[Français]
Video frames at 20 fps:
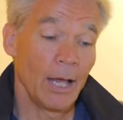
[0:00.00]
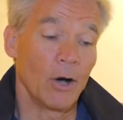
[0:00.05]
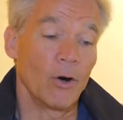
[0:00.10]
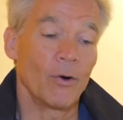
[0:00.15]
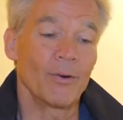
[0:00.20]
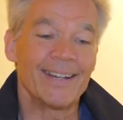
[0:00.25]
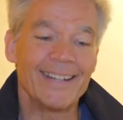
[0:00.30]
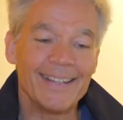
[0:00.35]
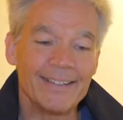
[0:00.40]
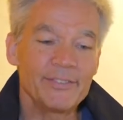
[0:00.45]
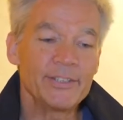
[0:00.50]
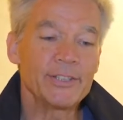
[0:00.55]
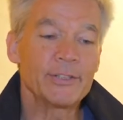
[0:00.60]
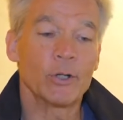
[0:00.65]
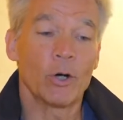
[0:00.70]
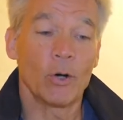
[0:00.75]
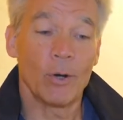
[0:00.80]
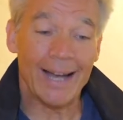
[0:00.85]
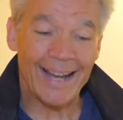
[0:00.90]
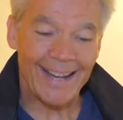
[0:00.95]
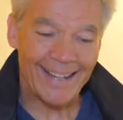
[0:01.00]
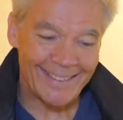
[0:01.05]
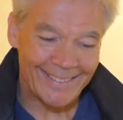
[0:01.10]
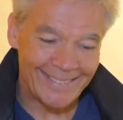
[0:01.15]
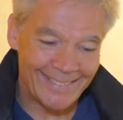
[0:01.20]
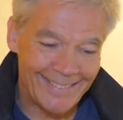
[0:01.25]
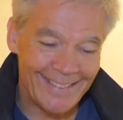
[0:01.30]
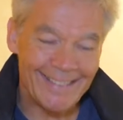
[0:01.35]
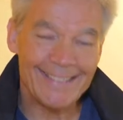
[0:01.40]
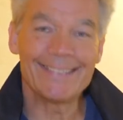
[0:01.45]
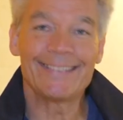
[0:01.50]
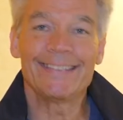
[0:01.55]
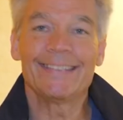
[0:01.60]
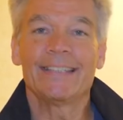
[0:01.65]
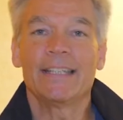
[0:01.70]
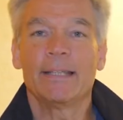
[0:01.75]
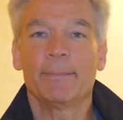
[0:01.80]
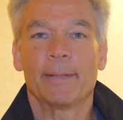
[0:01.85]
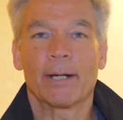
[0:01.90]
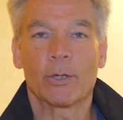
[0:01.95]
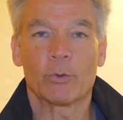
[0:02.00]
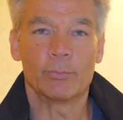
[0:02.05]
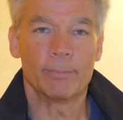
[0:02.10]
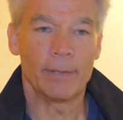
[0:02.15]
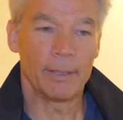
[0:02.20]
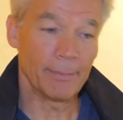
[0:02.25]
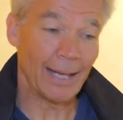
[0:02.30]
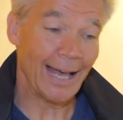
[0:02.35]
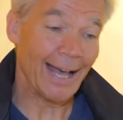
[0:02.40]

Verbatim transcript: en l'invitant à décider par lui-même,